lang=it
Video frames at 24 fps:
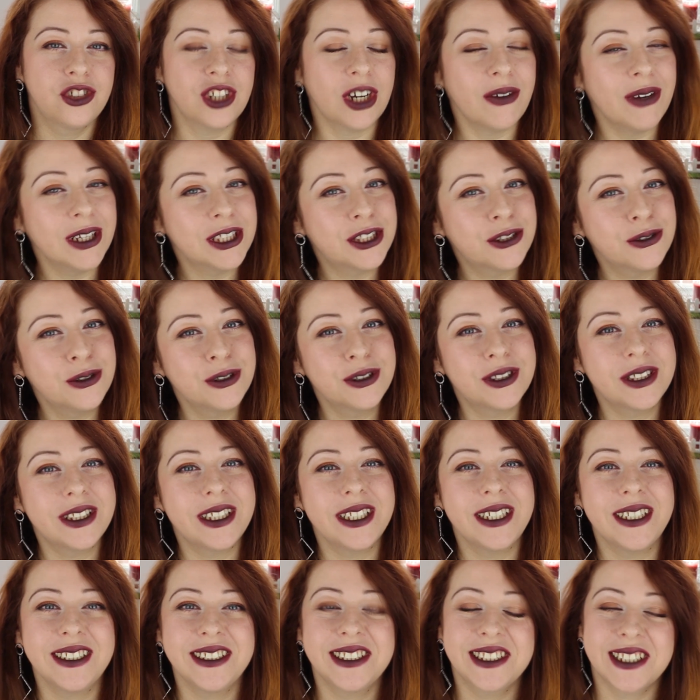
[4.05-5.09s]
Ciao a
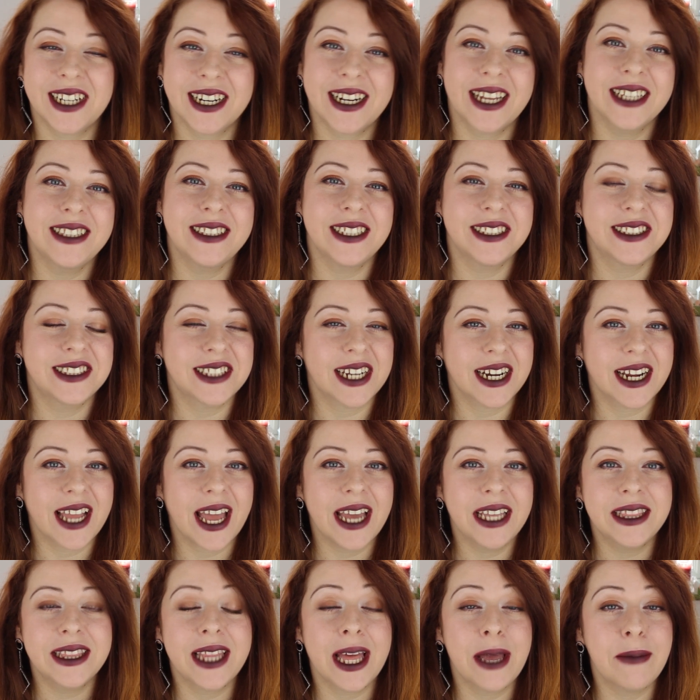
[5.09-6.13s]
tutti streghetti e
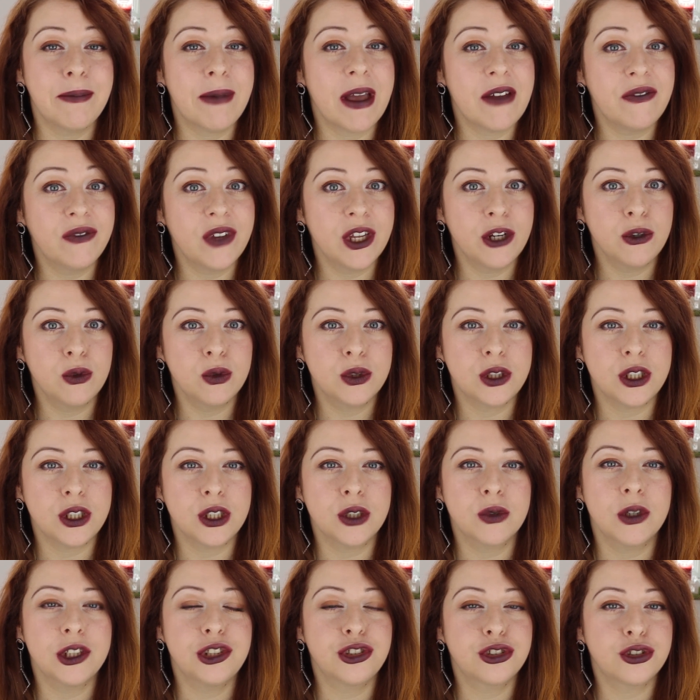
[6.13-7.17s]
streghette, benvenuti in
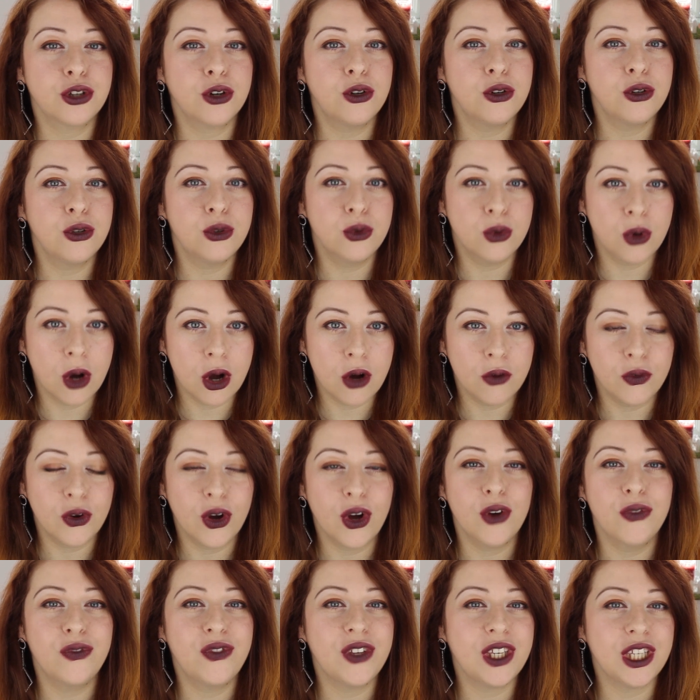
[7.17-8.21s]
questo
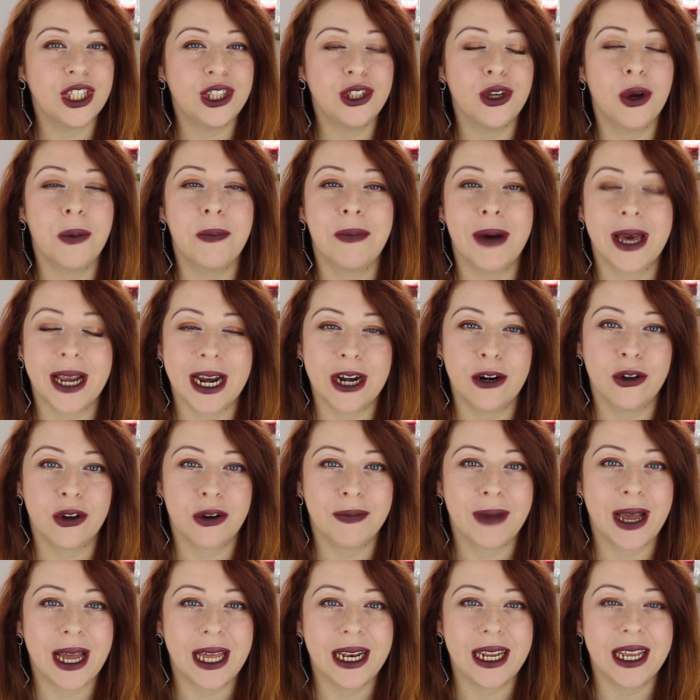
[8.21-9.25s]
nuovo video
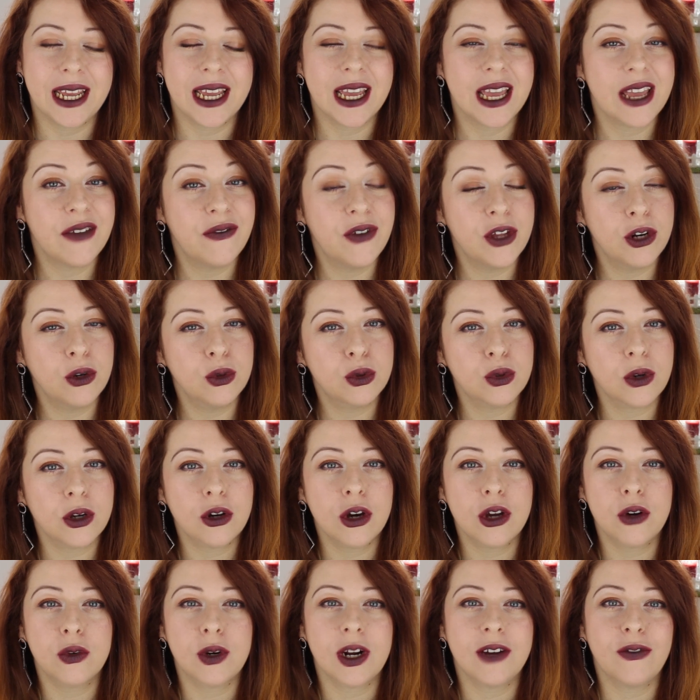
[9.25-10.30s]
paranormale. È venuto
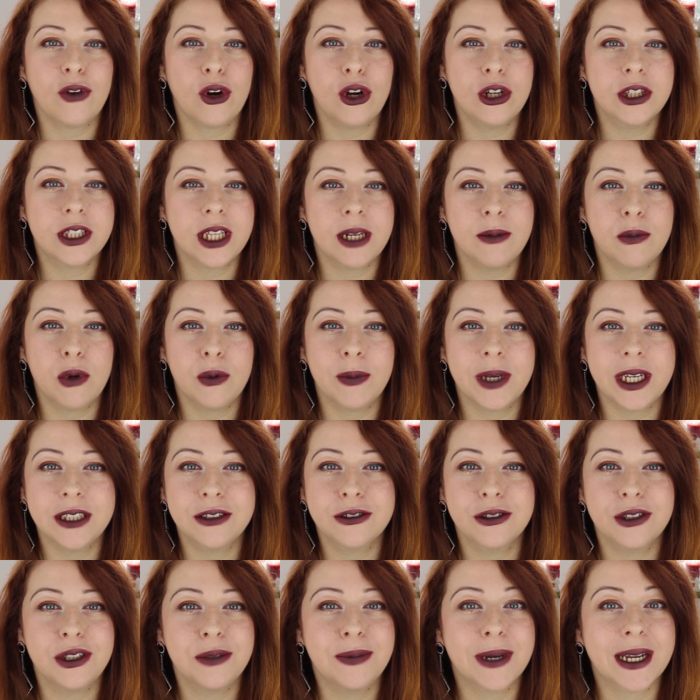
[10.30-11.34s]
ancora una volta il
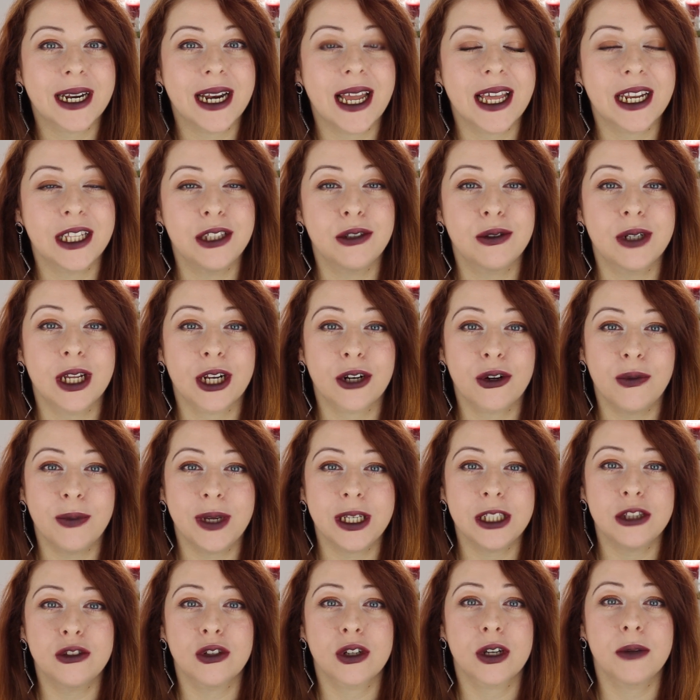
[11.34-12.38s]
momento di parlare di un
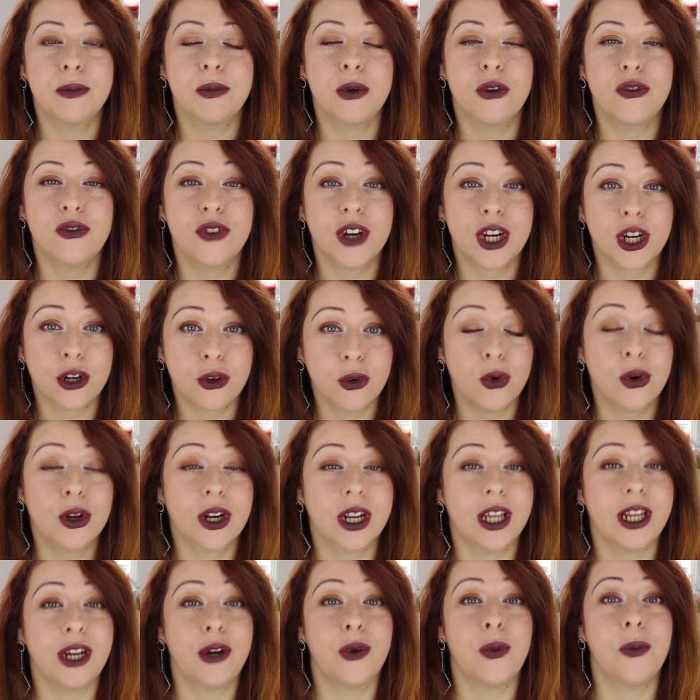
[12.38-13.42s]
argomento che può far
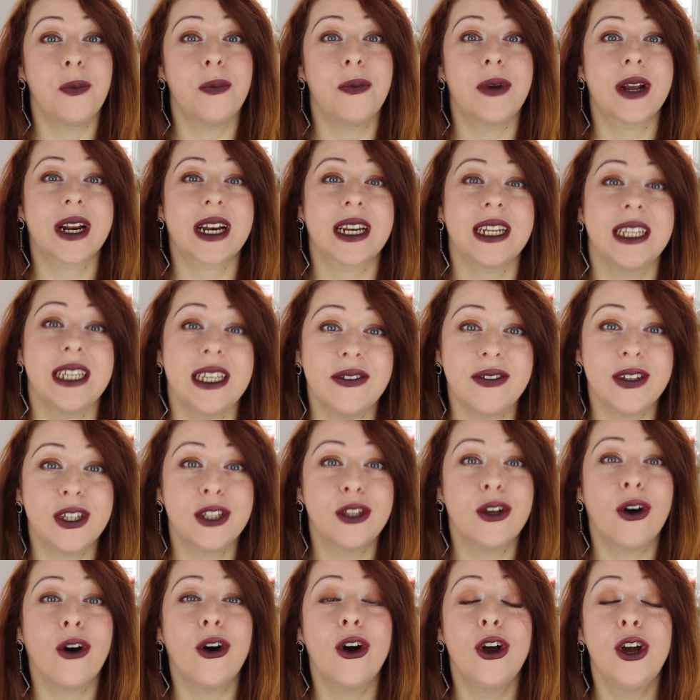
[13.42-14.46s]
correre un
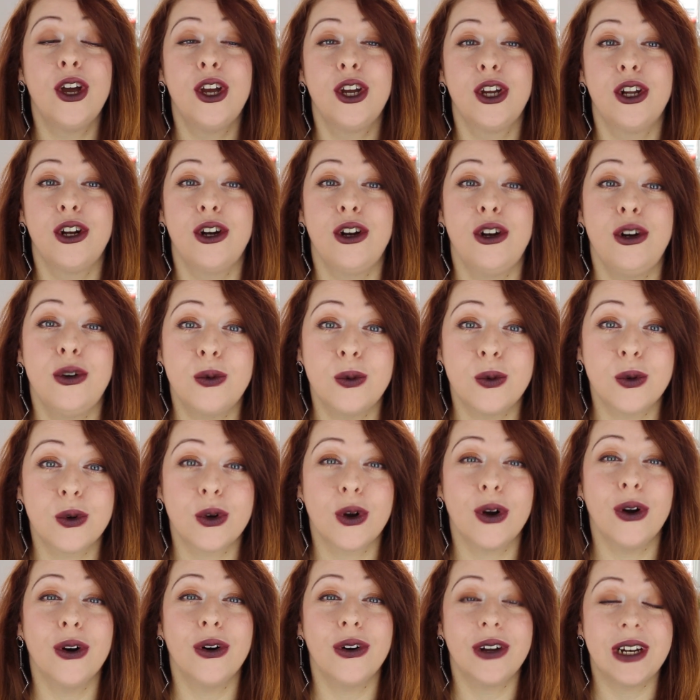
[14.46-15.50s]
brivido
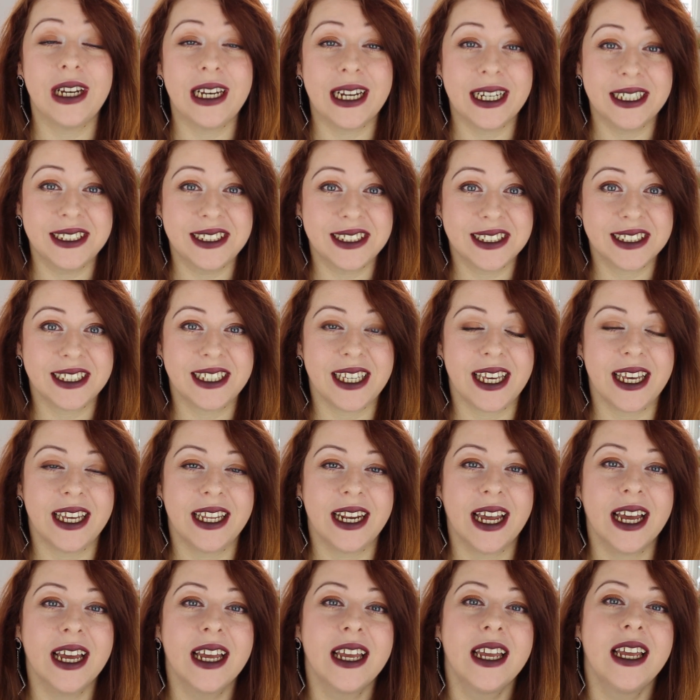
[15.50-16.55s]
lungo la
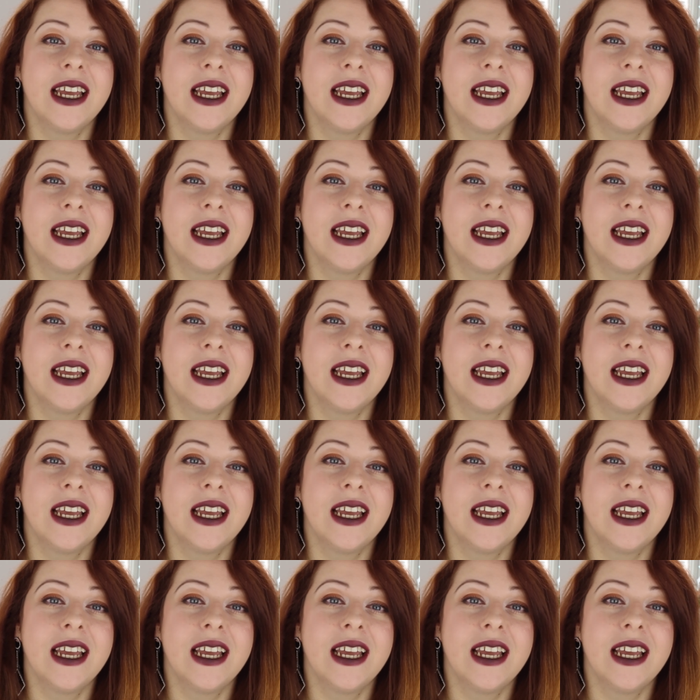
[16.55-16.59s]
schiena.